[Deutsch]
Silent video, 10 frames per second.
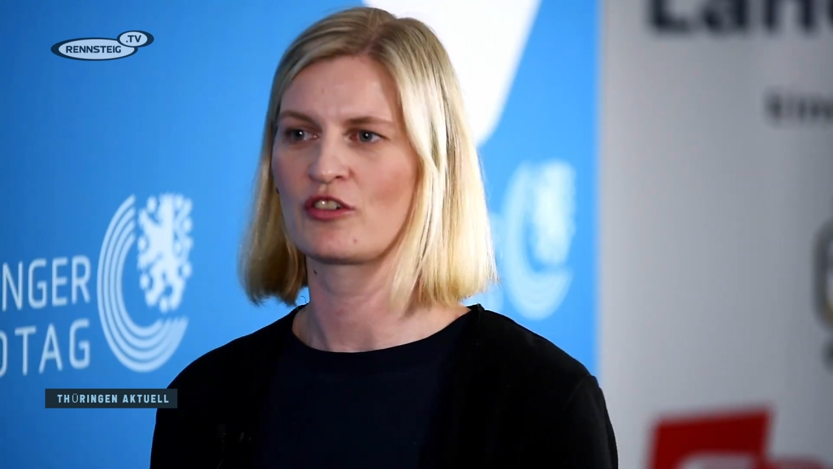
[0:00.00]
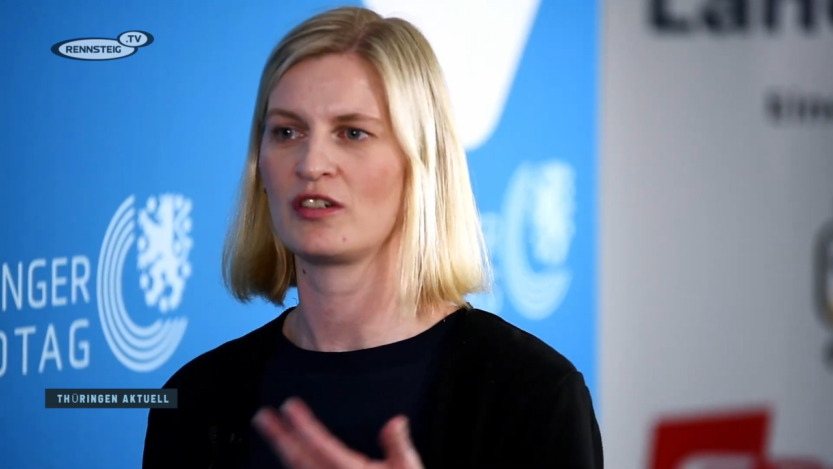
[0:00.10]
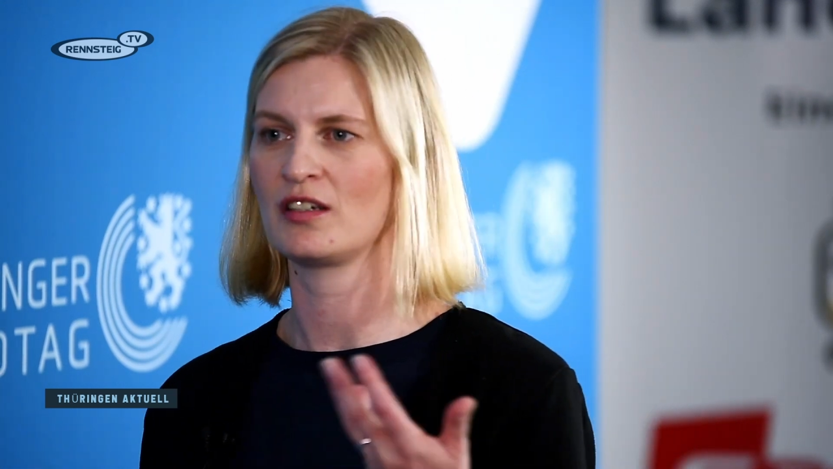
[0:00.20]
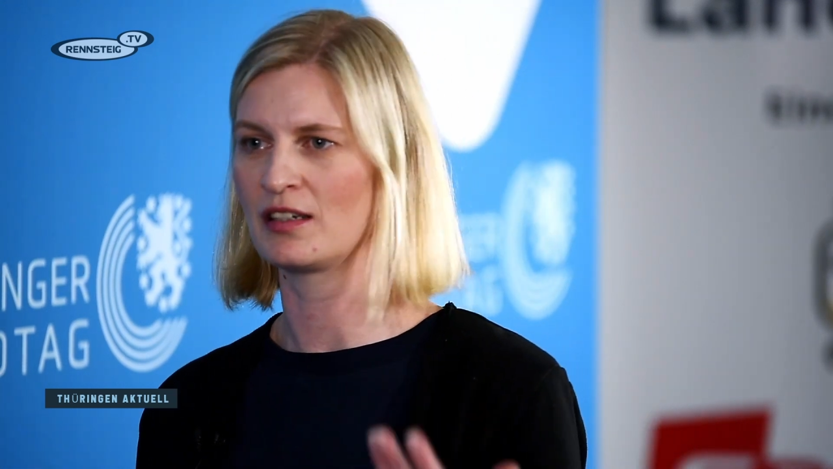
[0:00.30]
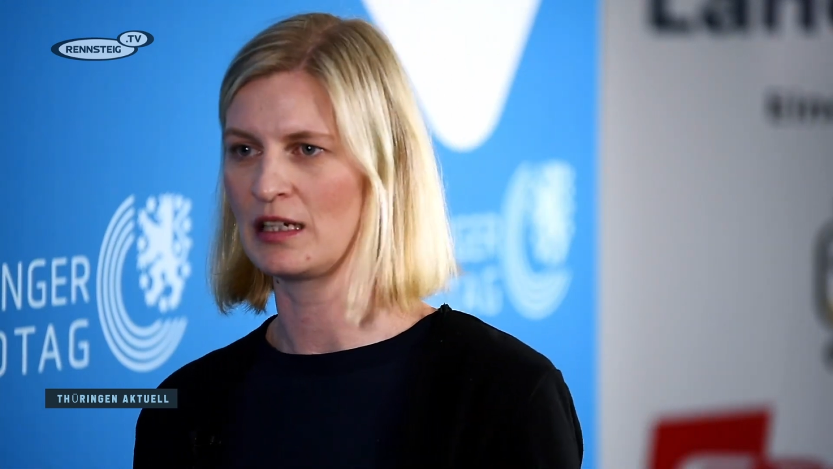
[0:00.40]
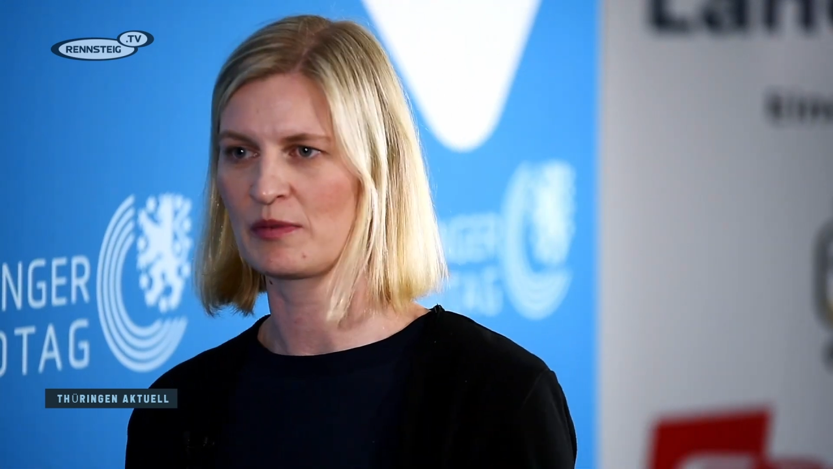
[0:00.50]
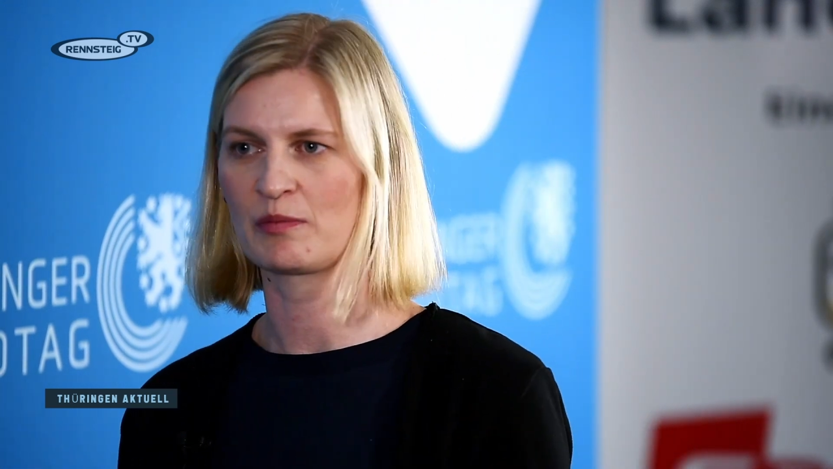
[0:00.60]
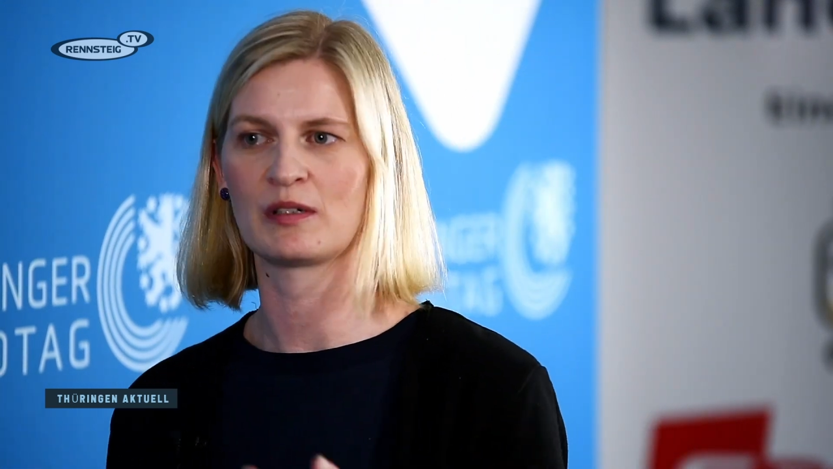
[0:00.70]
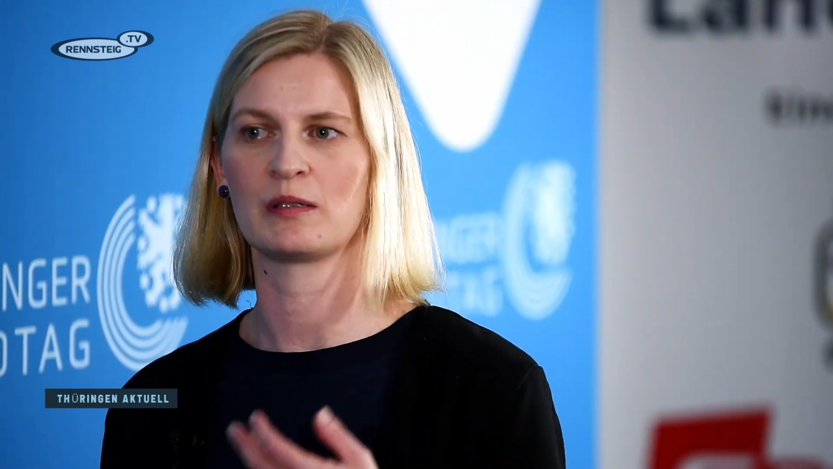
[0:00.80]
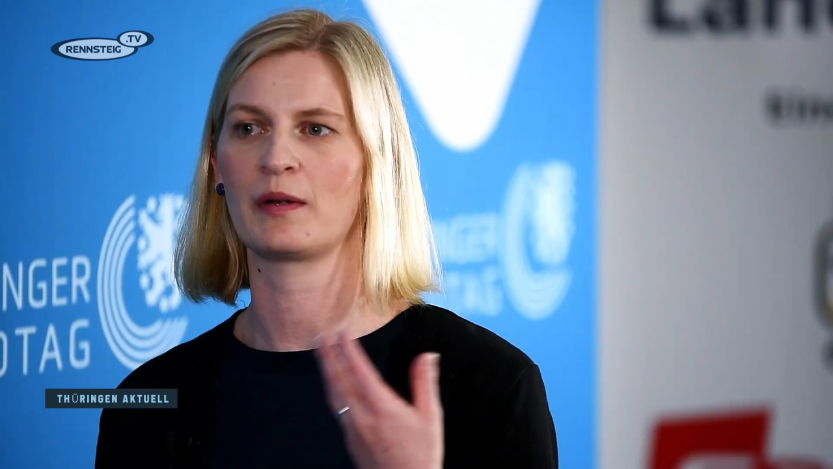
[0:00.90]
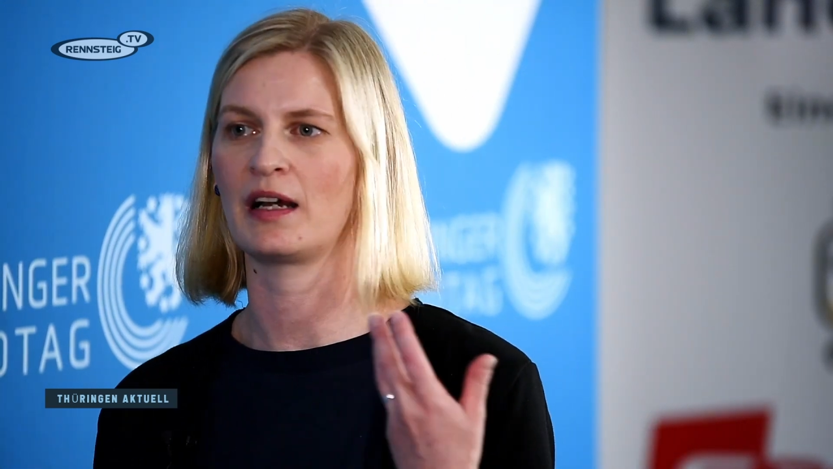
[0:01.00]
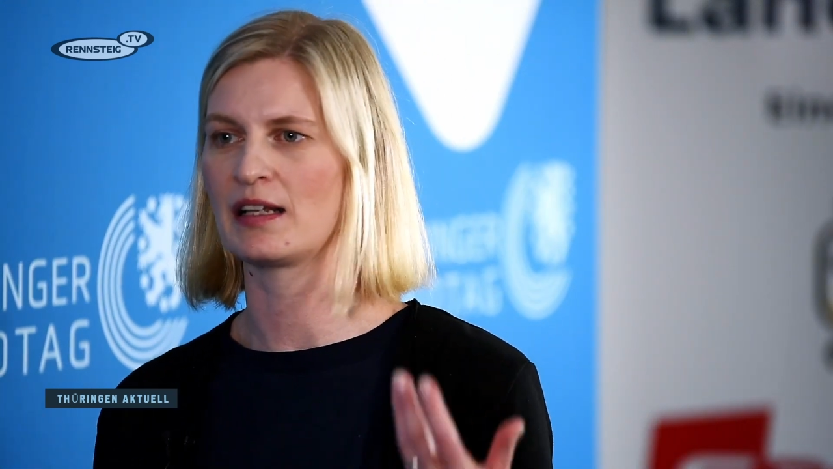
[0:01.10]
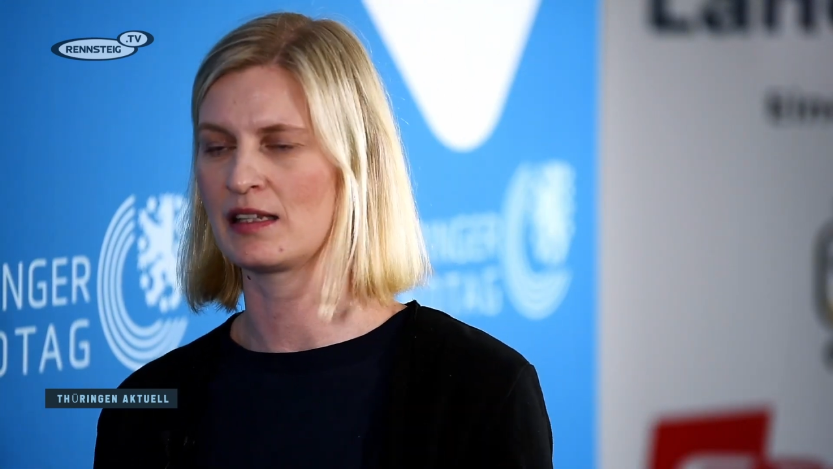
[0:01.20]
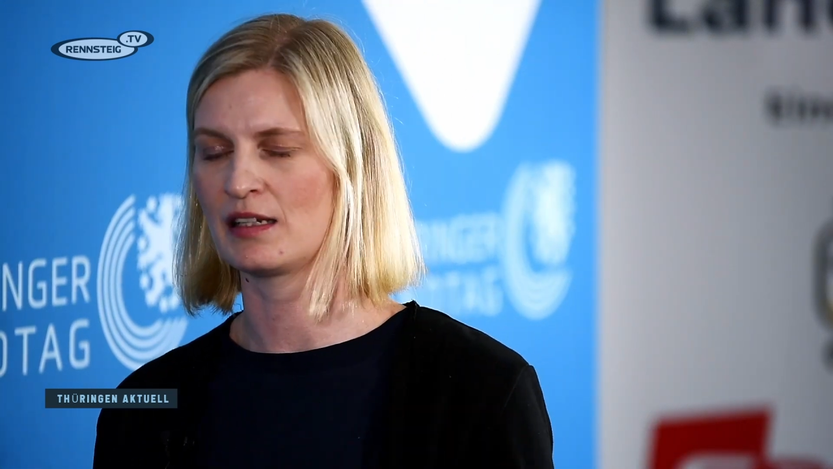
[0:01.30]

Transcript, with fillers: gestiegene Lebensmittelpreise,